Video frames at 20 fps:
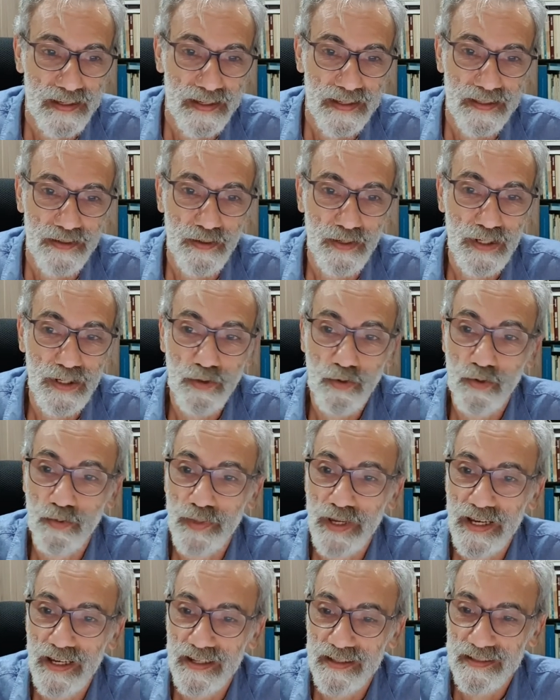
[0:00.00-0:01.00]
Então ele
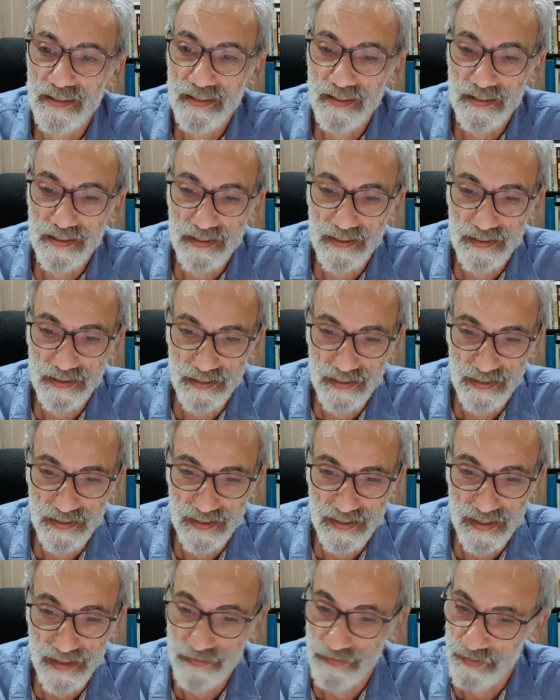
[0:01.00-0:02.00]
começa, ele
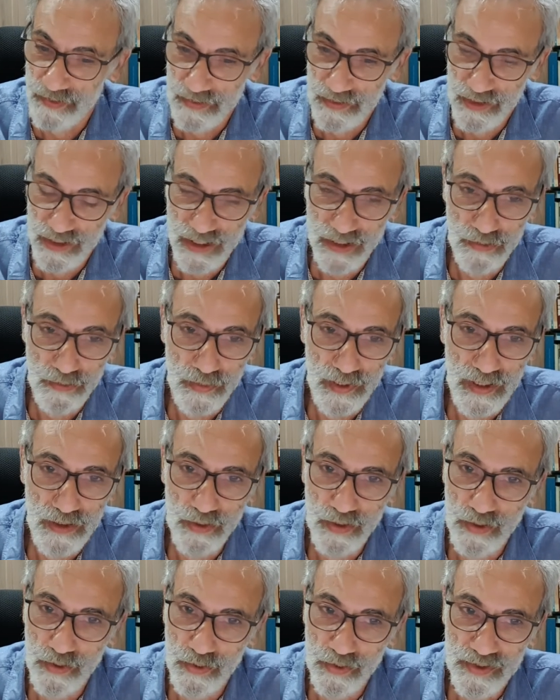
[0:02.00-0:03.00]
está já no
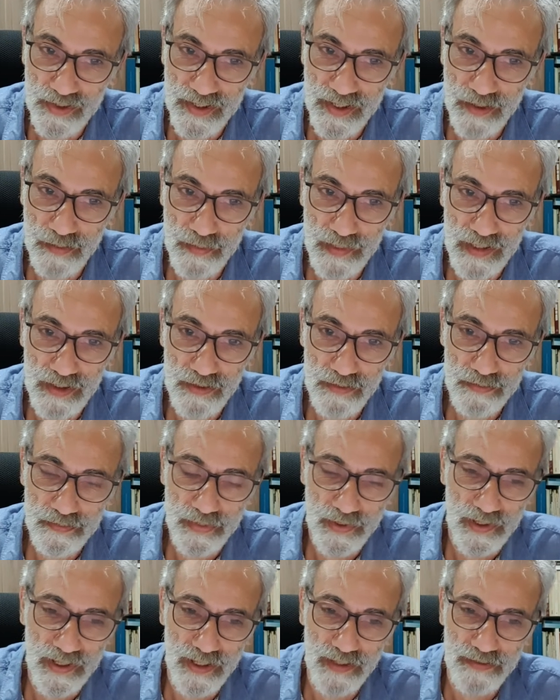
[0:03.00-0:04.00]
meio do sermão,
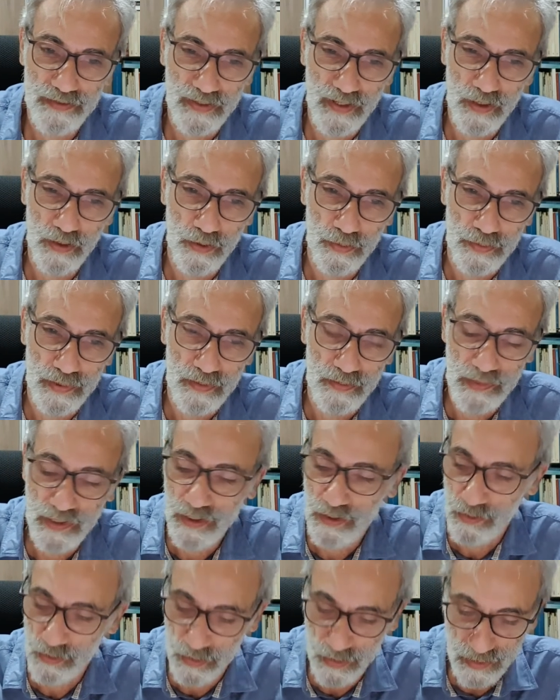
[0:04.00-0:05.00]
porque ele falou
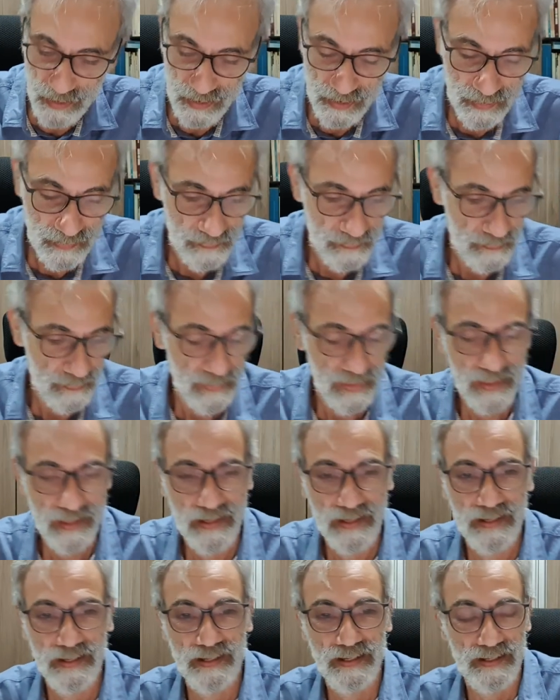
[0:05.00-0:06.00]
primeiro
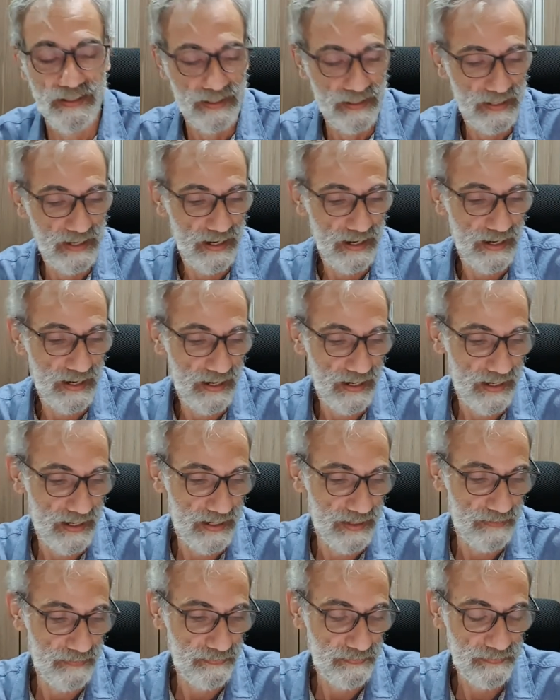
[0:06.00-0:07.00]
da